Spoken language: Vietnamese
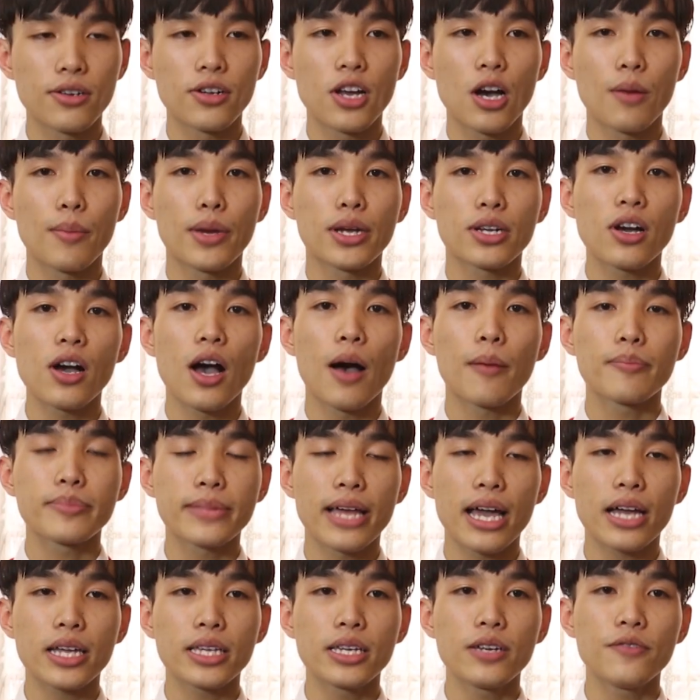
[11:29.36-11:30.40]
giờ rồi mình có hợp
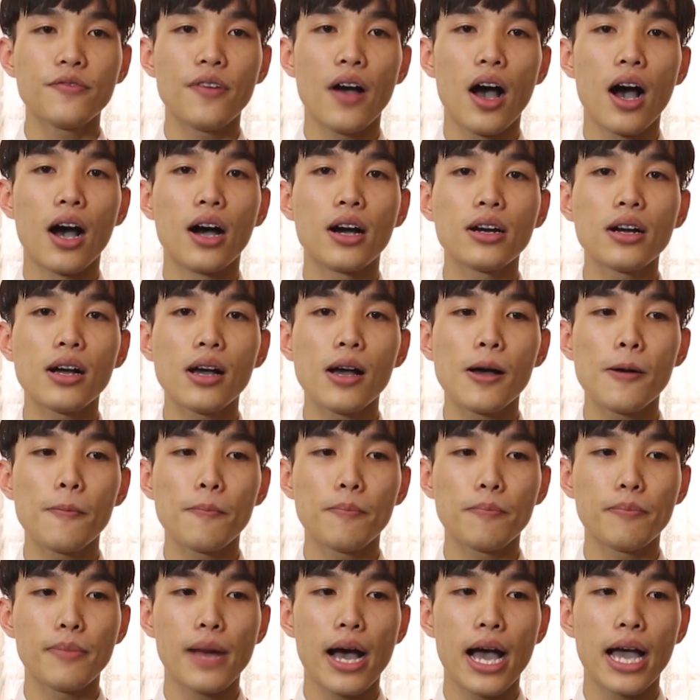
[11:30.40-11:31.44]
tác với phở
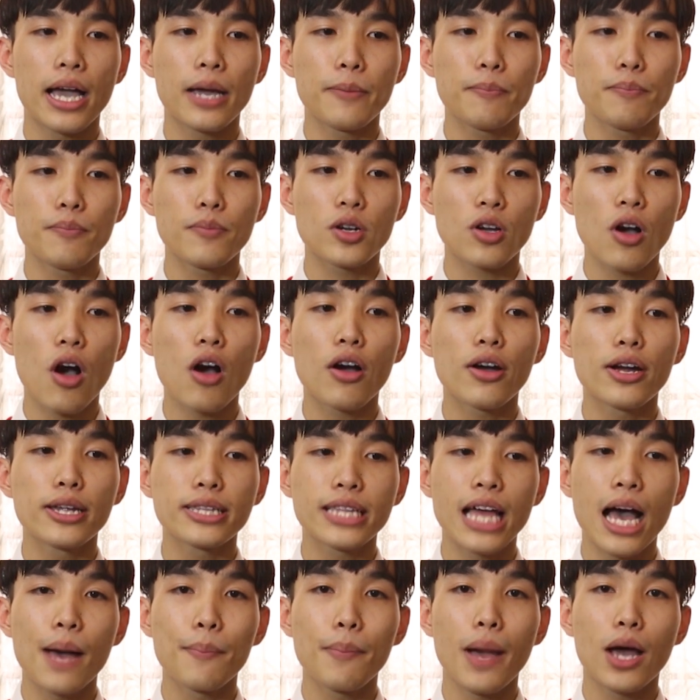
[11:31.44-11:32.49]
bài con người
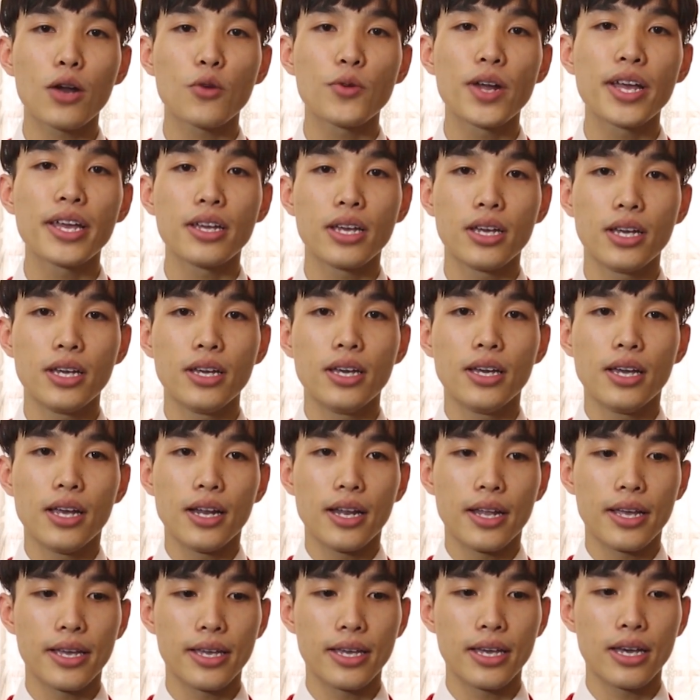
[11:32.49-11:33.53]
ta parody
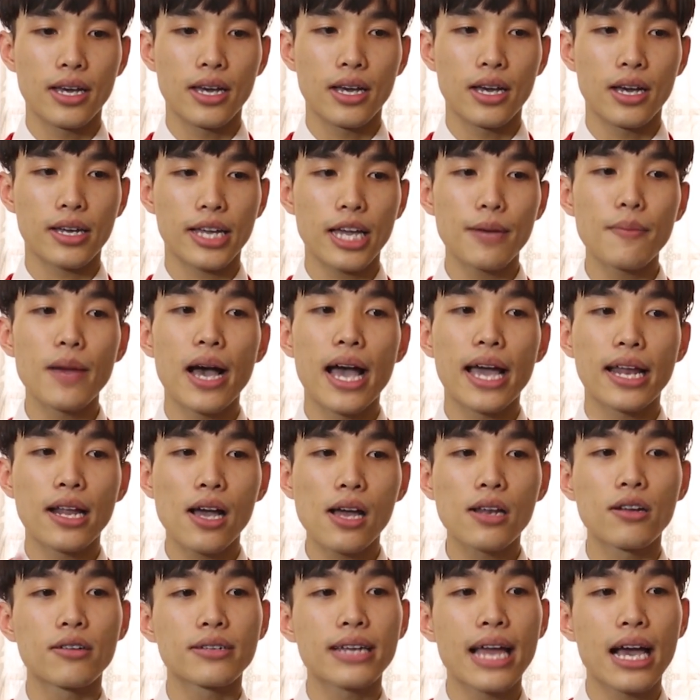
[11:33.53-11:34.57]
thì à, cái bài
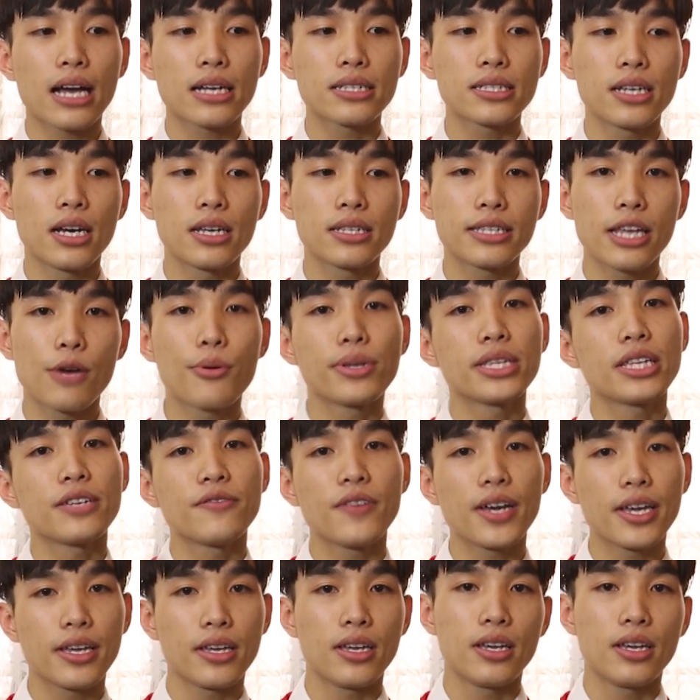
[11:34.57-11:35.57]
đó được đăng trên Giao Ban TV